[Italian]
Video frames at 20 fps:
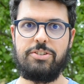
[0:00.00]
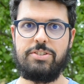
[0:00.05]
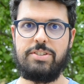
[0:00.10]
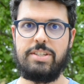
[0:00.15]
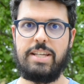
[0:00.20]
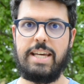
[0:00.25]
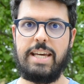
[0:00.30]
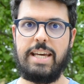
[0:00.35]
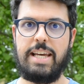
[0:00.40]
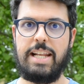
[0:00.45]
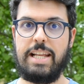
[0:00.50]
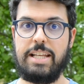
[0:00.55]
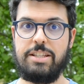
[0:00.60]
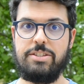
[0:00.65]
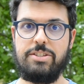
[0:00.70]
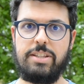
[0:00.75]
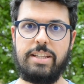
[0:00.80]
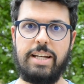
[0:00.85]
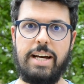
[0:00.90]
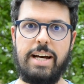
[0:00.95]
se
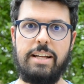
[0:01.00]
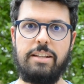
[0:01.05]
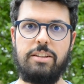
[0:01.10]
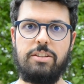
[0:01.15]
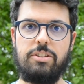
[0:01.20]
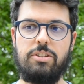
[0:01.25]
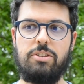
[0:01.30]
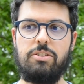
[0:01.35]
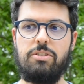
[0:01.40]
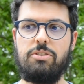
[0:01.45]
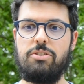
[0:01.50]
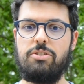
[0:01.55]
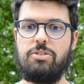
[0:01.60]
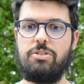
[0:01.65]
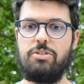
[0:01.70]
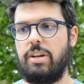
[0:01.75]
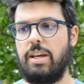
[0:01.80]
leggi tanto,